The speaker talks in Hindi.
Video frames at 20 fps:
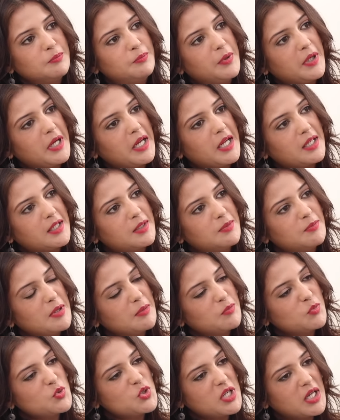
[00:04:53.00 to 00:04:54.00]
ब्रेक
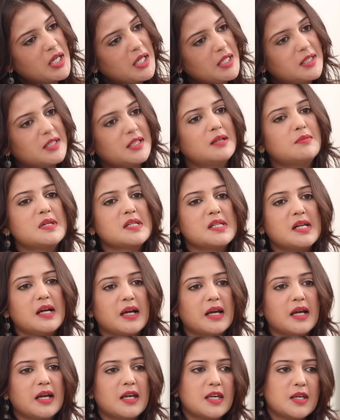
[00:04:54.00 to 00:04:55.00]
में मुझे इतना मज़ा
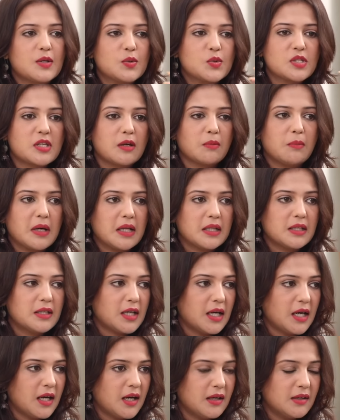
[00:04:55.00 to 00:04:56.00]
आ गया कि उसके
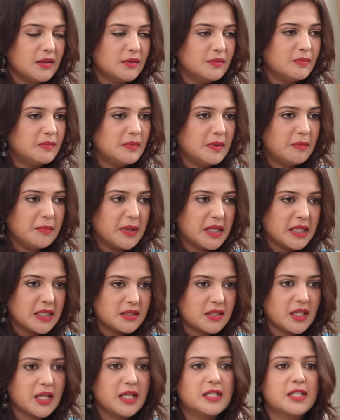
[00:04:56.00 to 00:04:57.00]
बाद मैंने
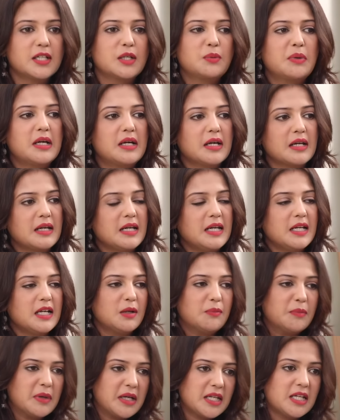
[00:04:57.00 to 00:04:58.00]
थिएटर भी कर
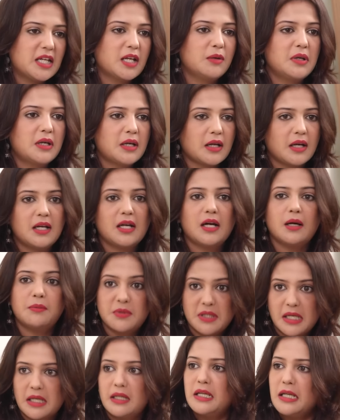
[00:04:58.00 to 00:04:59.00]
लिया मैंने ये भी कर लिया अब
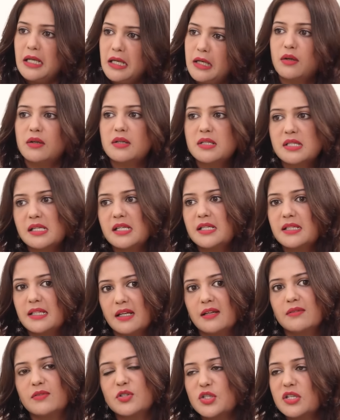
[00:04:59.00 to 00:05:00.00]
टेक्निकली ऑनेस्टली
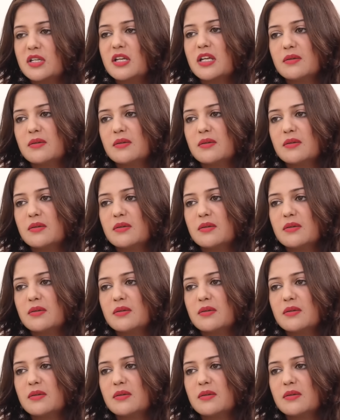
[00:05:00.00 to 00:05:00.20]
टेलीविजन